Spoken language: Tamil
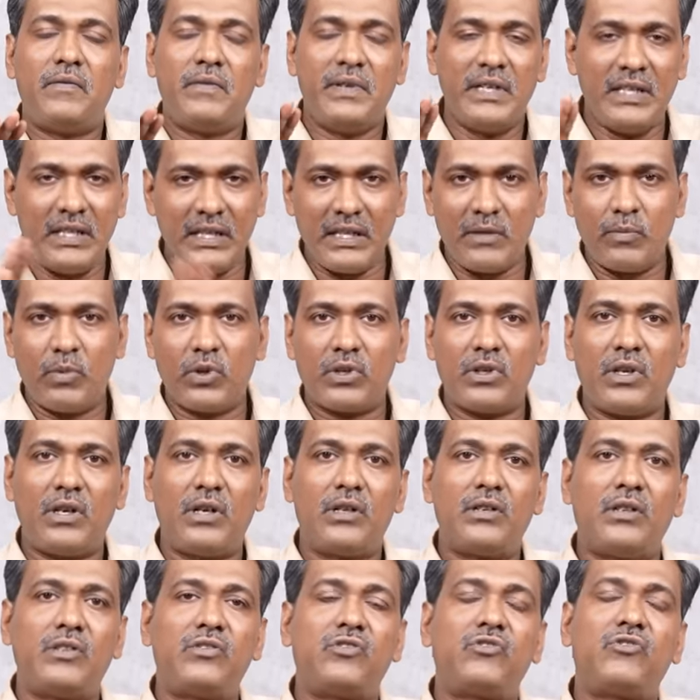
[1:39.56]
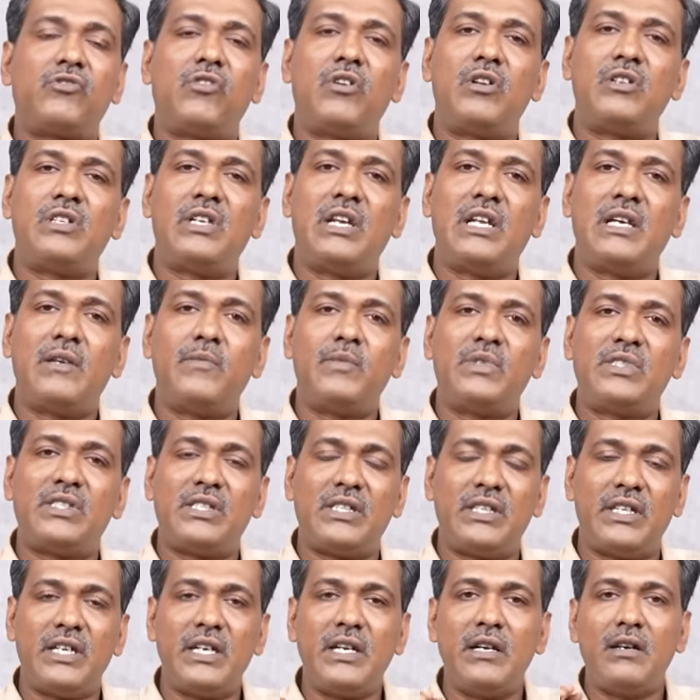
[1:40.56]
வேதிக் அஸ்ட்ராலஜிலையுமே
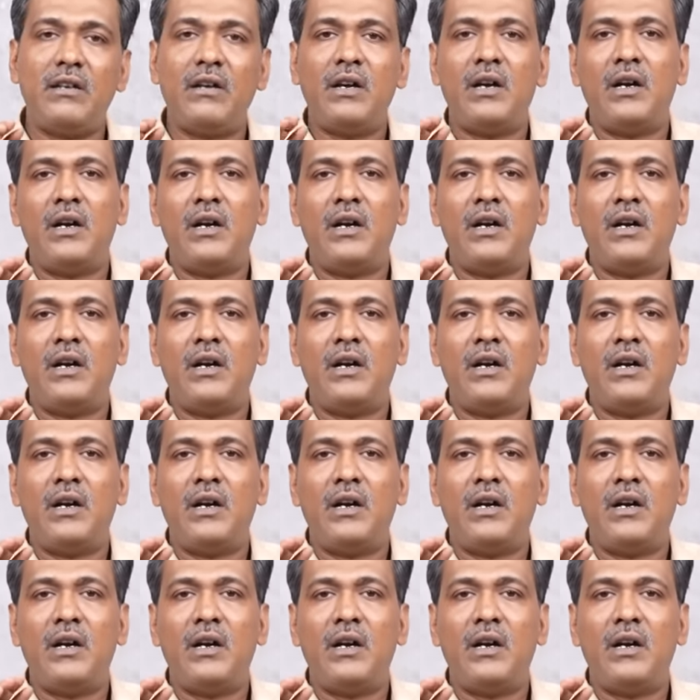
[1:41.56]
சரி